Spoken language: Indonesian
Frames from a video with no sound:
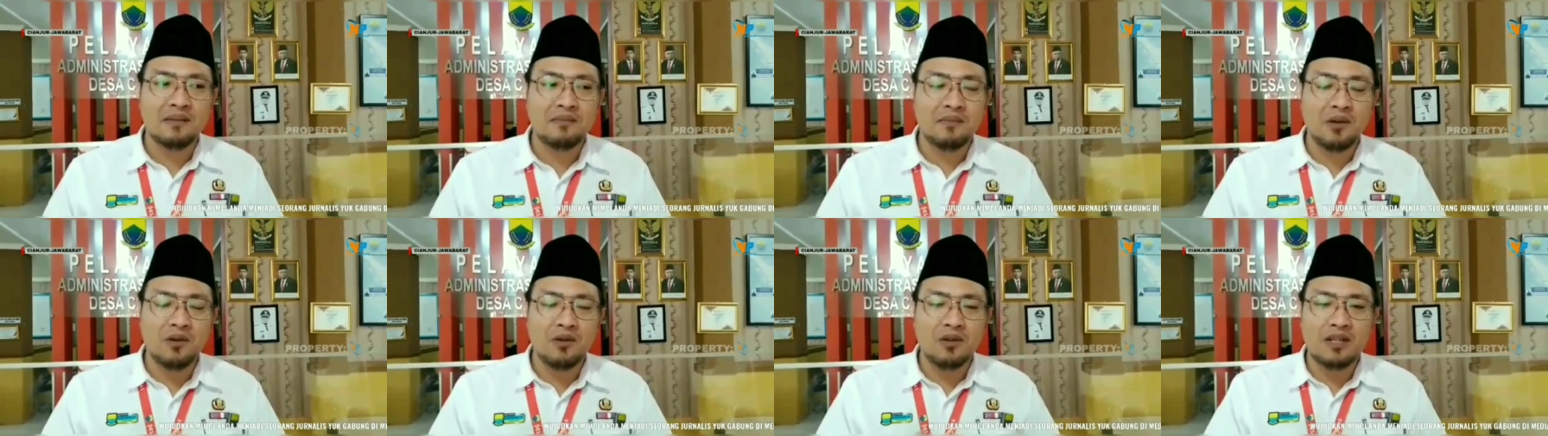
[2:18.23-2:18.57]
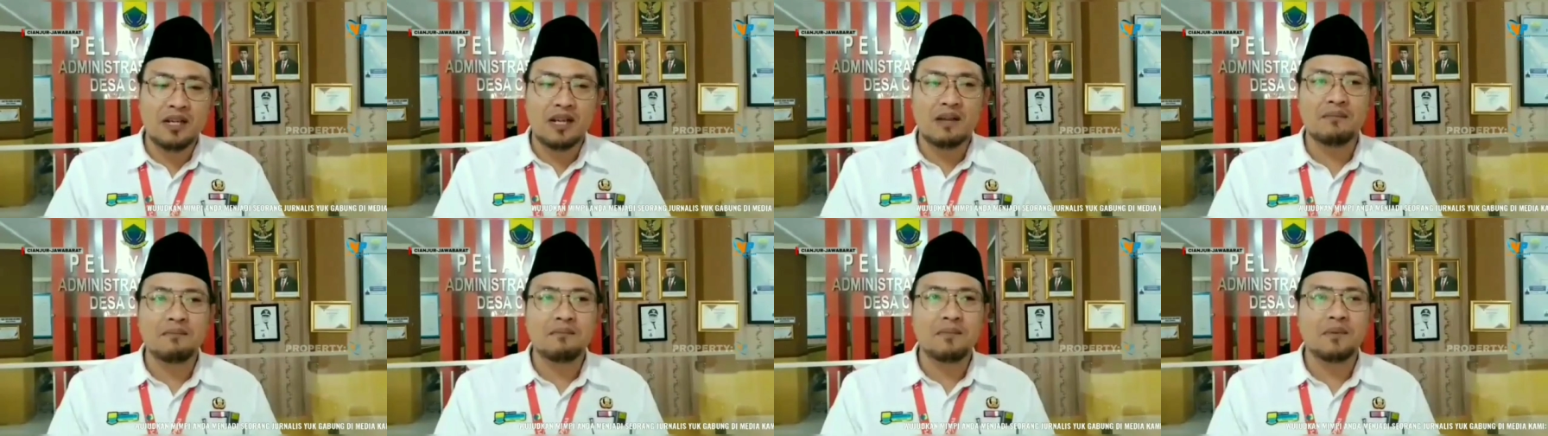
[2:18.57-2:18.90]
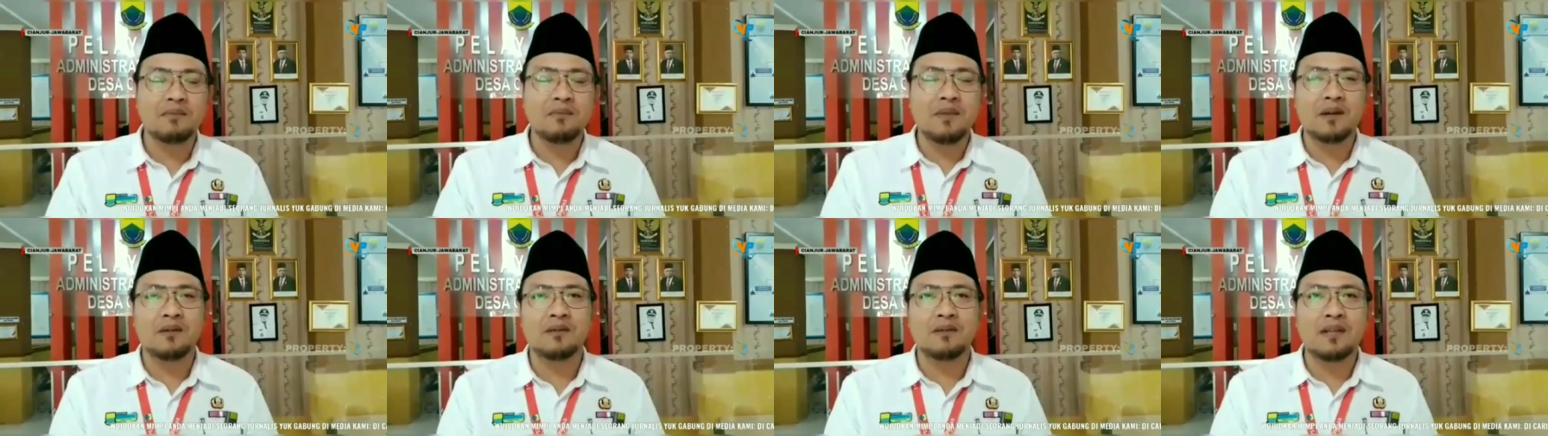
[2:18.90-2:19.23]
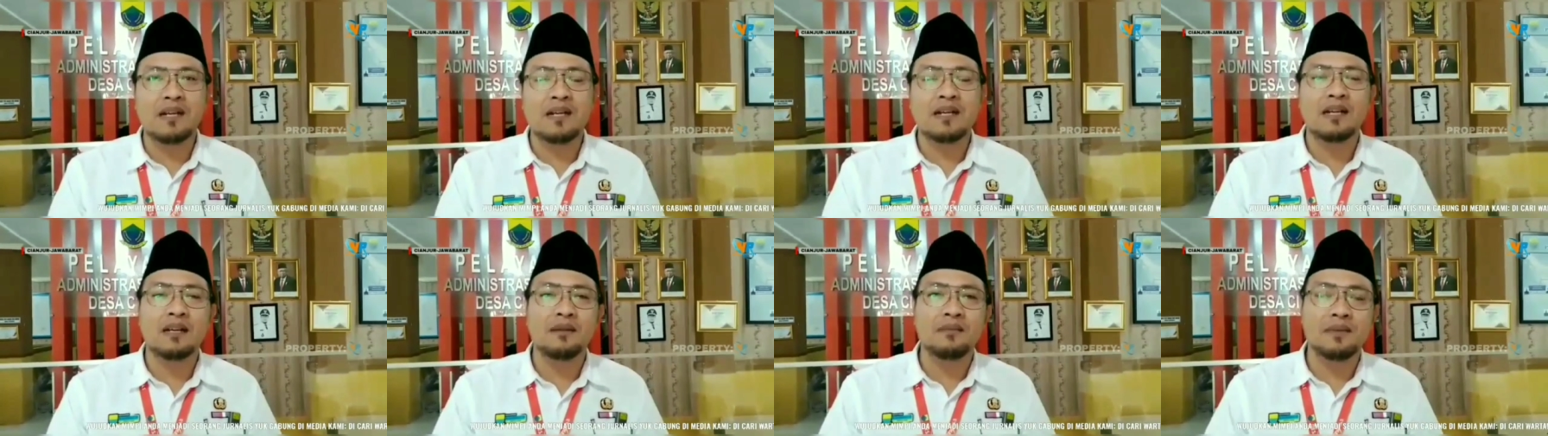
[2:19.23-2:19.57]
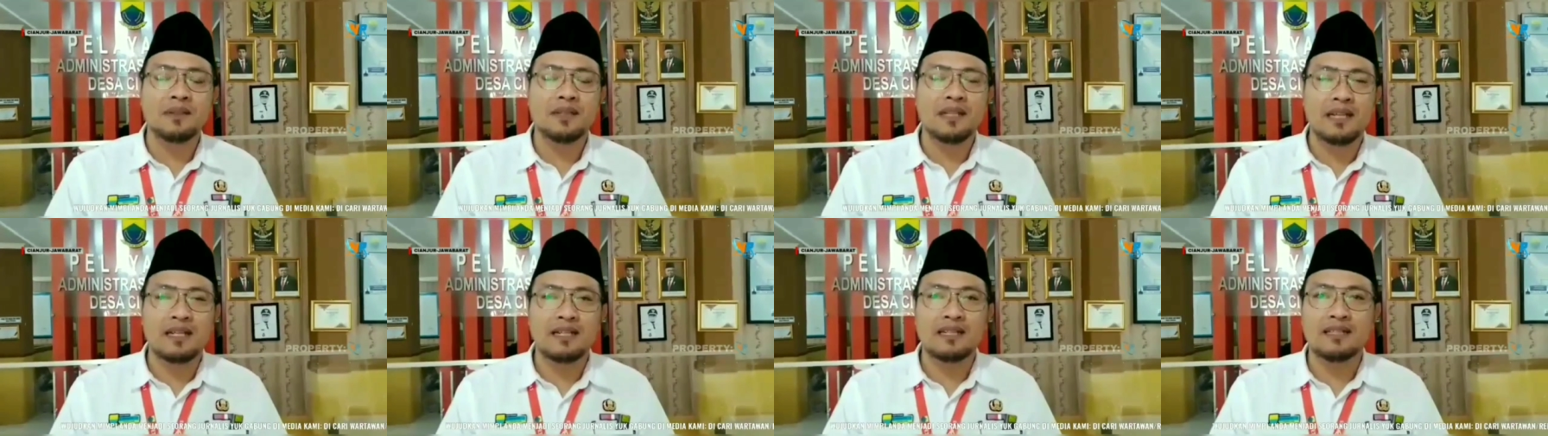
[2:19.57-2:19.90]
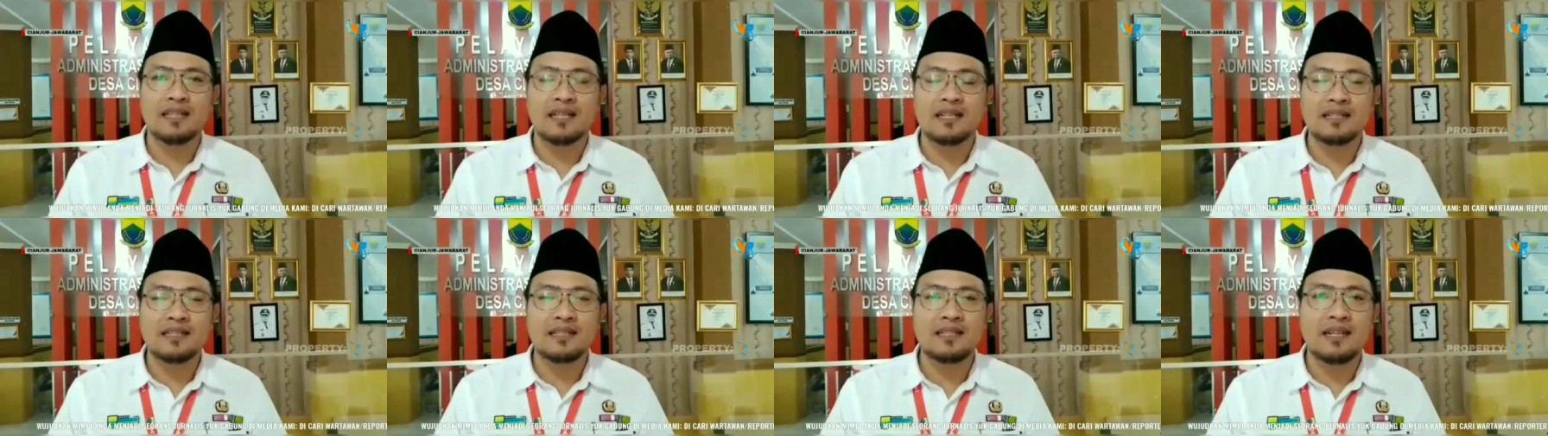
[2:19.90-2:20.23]
program pembangunan
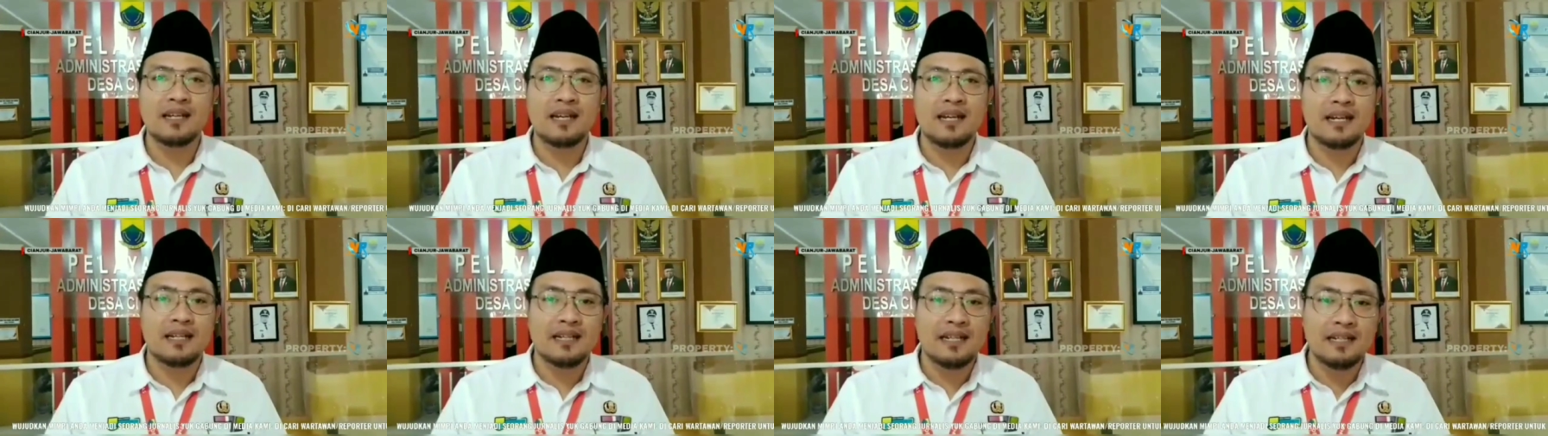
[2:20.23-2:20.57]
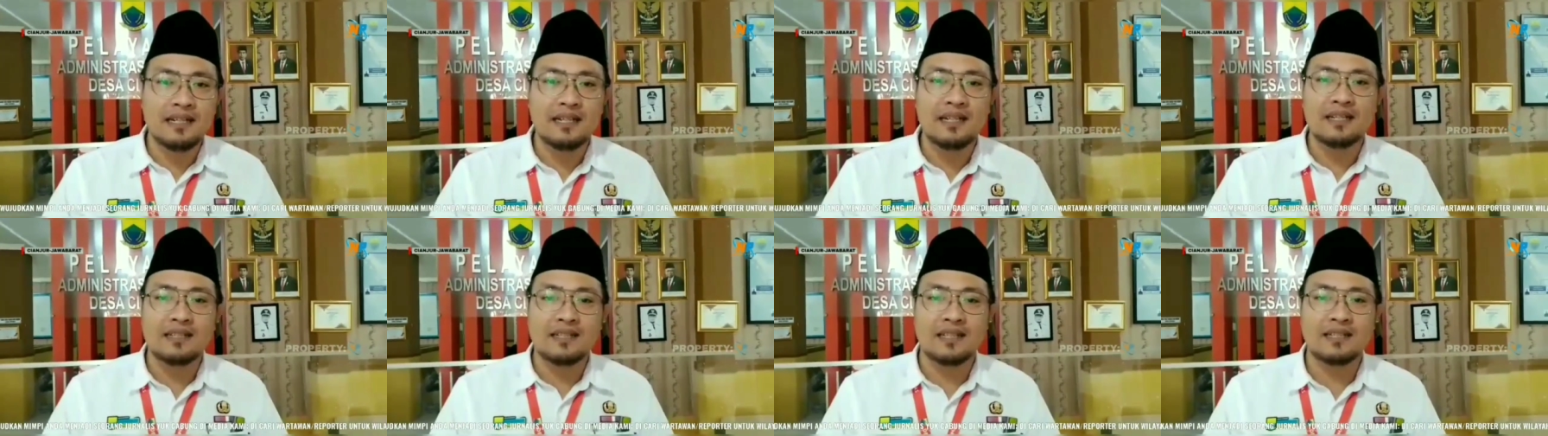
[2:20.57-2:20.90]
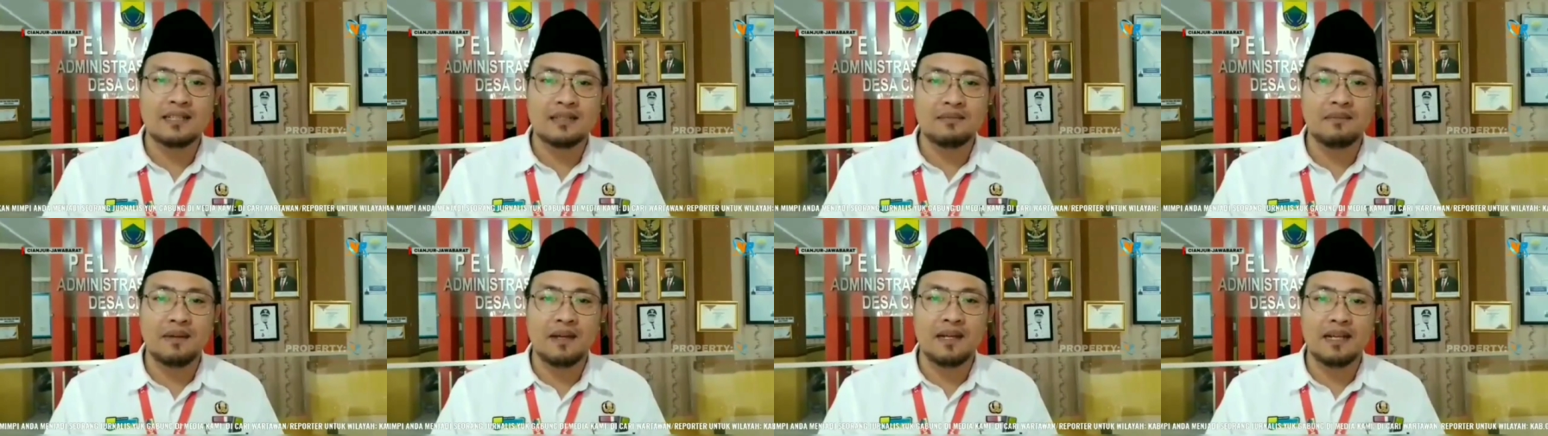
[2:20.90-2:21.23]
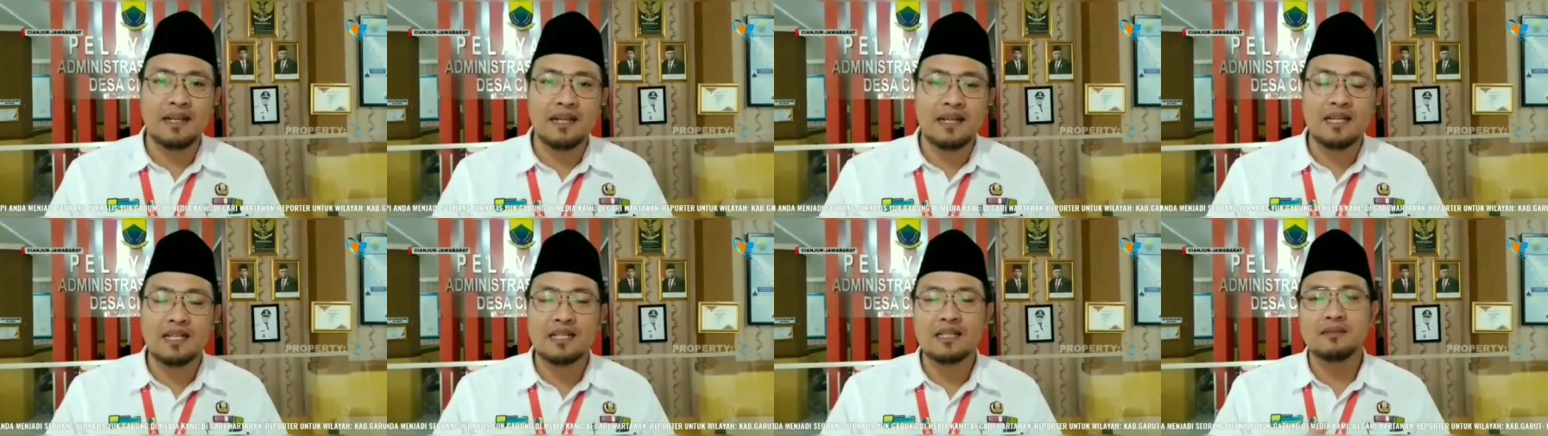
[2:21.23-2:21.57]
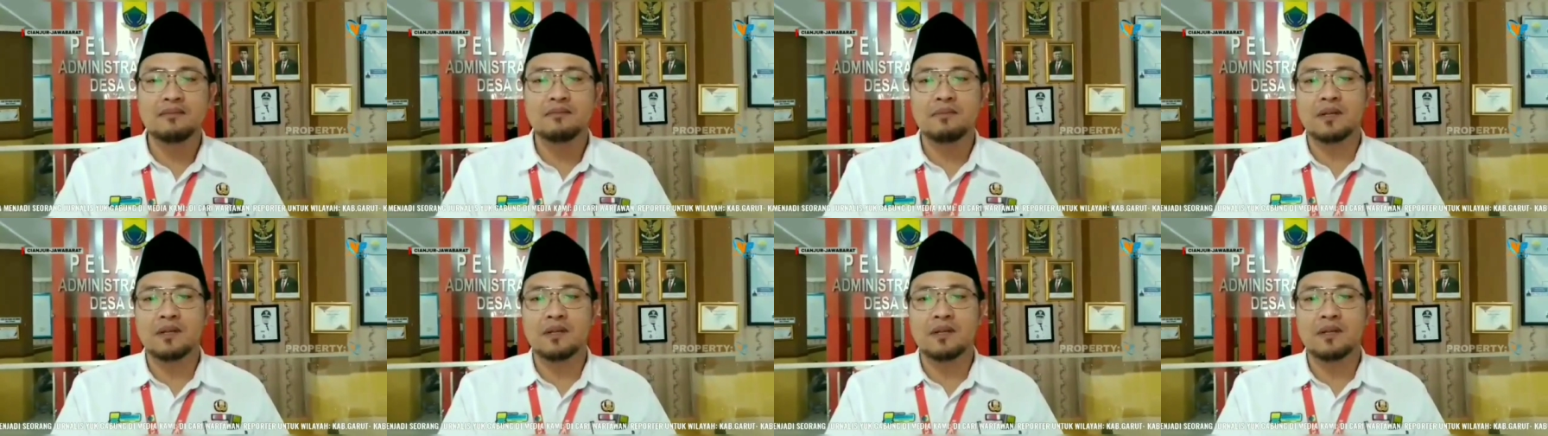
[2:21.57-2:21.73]
revitalisasi yang ada di desa Cipanas,